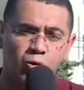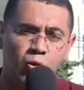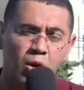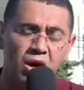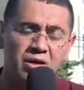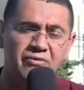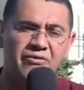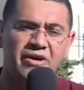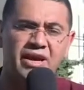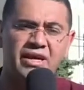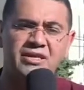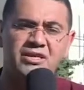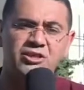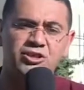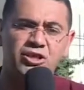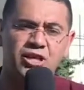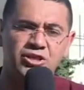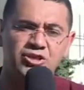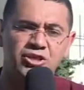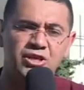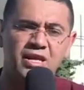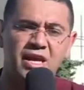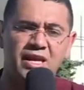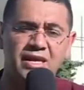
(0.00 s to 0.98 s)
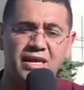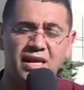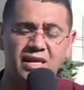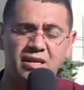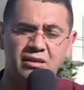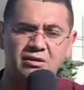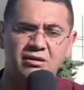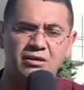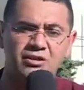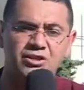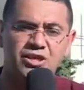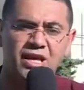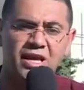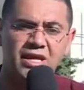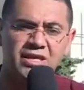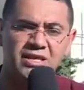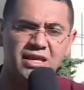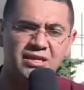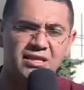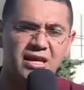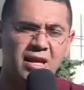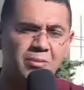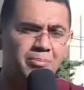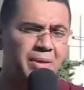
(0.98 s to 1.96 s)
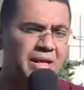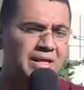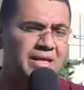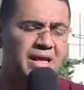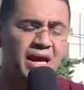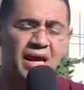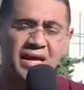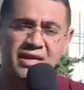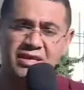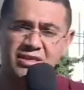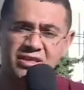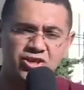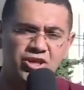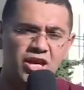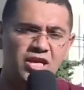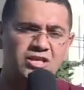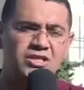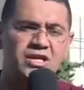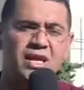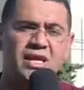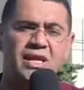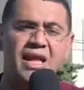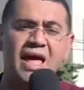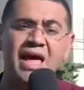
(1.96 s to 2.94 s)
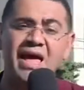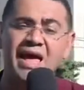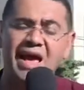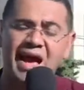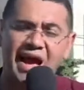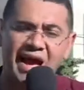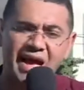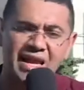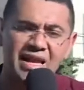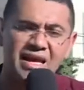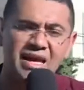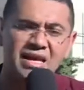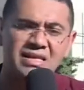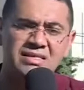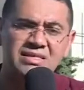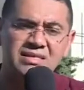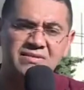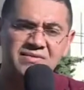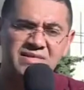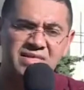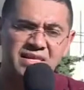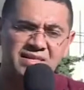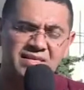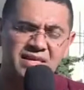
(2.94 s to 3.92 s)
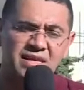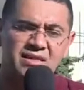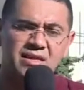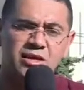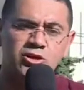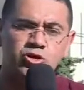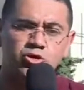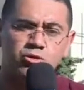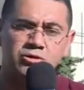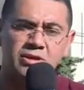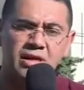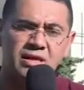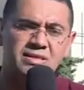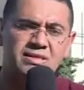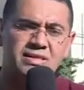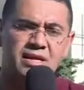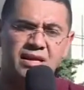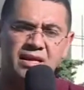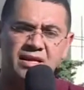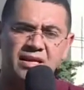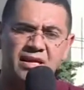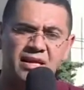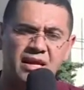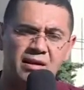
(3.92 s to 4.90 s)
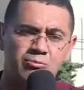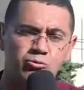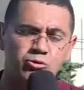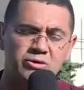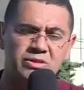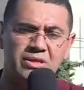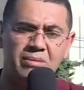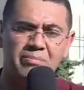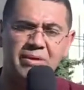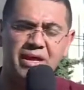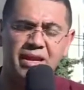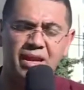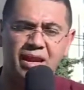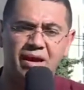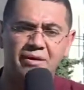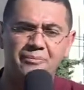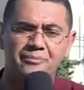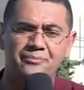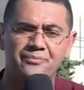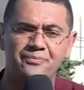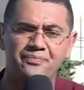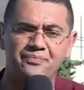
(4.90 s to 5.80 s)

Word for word: وقفة احتجاجية كانت قد شهدتها البلدة احتجاجا على استفزازات الشرطة الإسرائيلية المستمرة